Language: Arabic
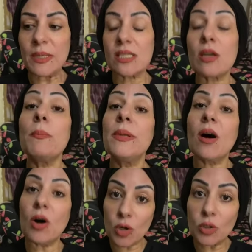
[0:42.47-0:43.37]
بس
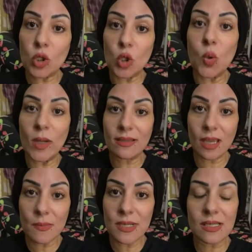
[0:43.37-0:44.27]
ربنا اراد اللي هو
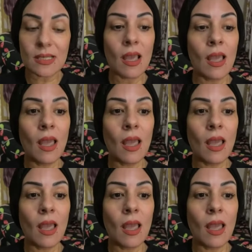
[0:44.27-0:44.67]
يتحبس